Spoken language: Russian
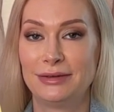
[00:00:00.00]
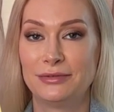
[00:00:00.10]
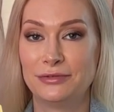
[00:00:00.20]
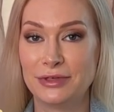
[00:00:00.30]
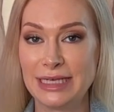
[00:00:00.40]

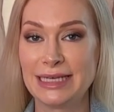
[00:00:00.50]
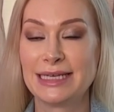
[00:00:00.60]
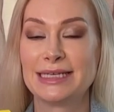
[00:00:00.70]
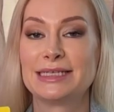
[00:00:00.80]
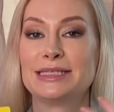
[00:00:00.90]
вы
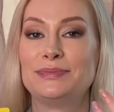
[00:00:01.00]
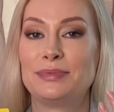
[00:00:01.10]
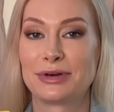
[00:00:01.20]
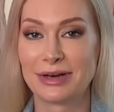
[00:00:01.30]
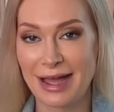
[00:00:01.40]

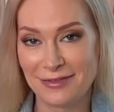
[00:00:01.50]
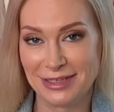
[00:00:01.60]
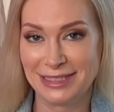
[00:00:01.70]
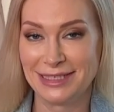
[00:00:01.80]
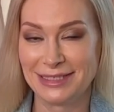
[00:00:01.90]

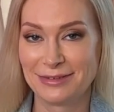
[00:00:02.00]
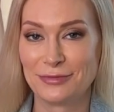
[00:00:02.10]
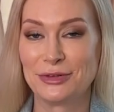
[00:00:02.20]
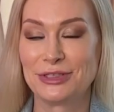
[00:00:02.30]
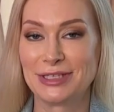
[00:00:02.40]
справитесь
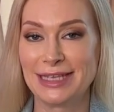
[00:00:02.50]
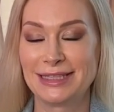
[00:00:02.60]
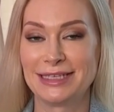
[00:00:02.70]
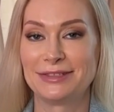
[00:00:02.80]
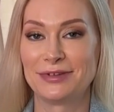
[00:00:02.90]
вот с
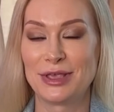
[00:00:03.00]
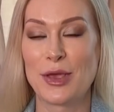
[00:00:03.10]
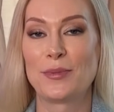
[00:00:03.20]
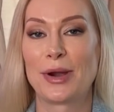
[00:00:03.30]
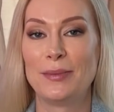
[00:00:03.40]
этой
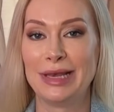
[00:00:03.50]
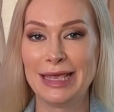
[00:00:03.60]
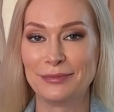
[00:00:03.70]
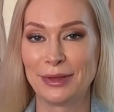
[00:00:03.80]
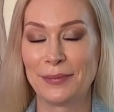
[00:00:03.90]
своей
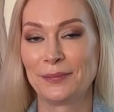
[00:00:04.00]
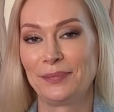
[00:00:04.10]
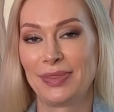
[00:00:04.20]
проблемой